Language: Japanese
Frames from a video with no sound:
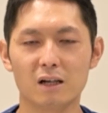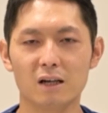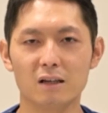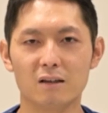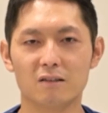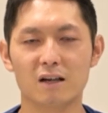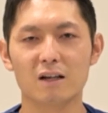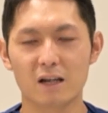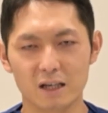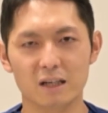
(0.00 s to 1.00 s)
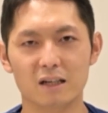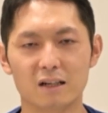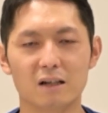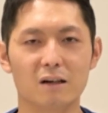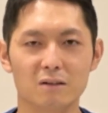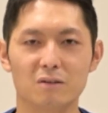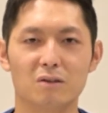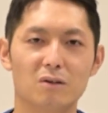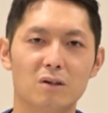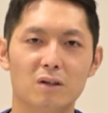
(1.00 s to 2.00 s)
回3回かかる
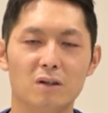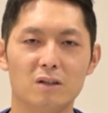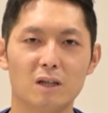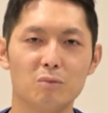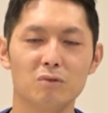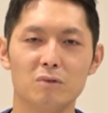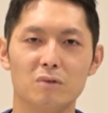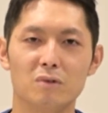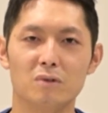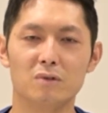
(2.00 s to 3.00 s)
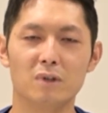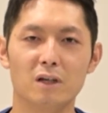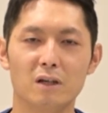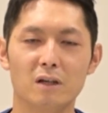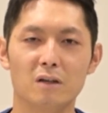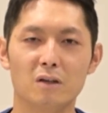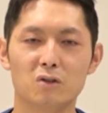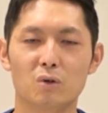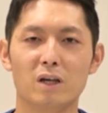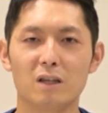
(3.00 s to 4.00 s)
多分、えー、
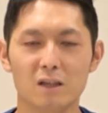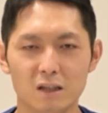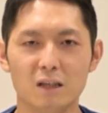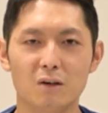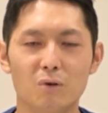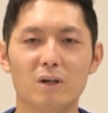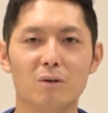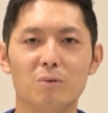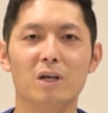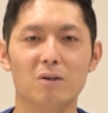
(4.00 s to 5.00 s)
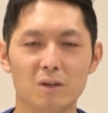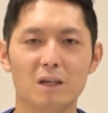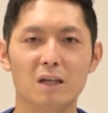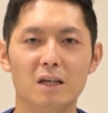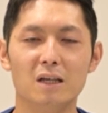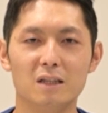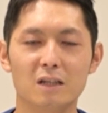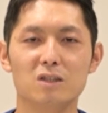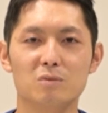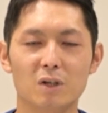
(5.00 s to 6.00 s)
将来的にオーラルフレイルに
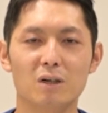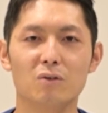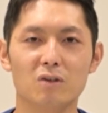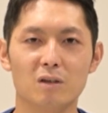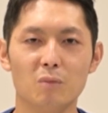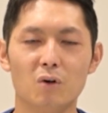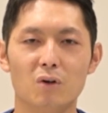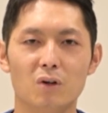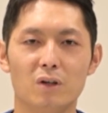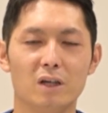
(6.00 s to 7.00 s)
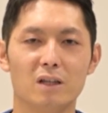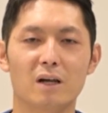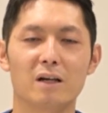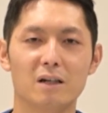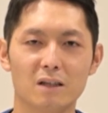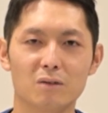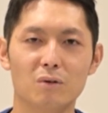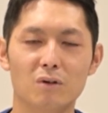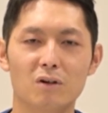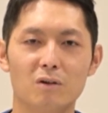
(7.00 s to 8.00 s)
なってしまう可能性も、えー、高いかな
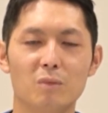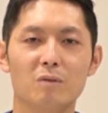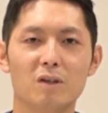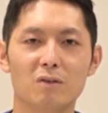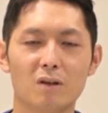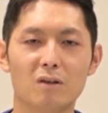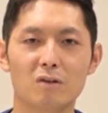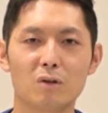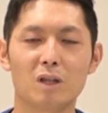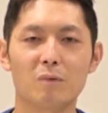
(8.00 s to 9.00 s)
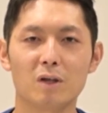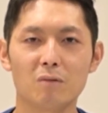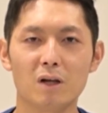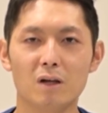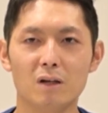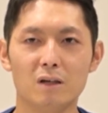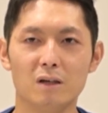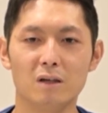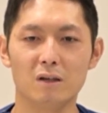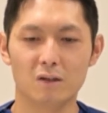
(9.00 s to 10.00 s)
と思いますの、ね、でそういった場合は、
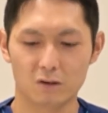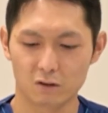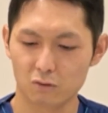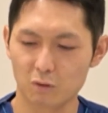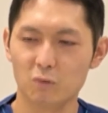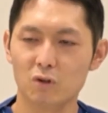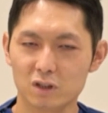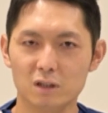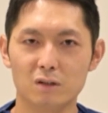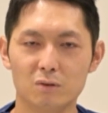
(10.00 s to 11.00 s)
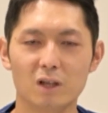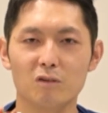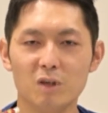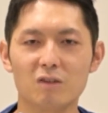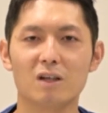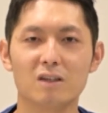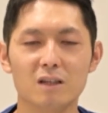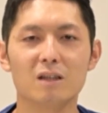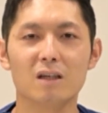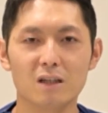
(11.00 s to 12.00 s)
えー、吹き戻し2つ3つ買って
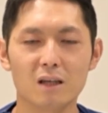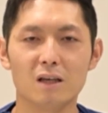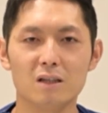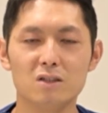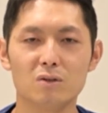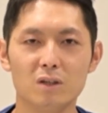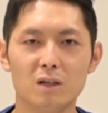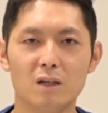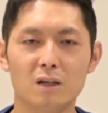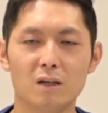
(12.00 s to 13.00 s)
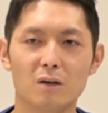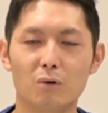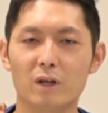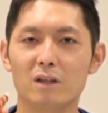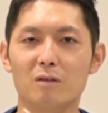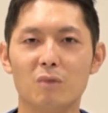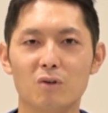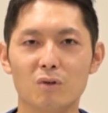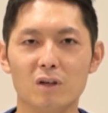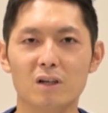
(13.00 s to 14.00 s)
いただいて一緒にこれやってみ
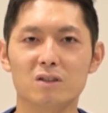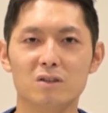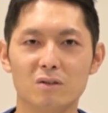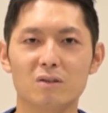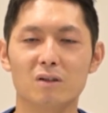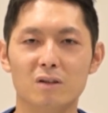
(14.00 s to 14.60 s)
るといいらしいよと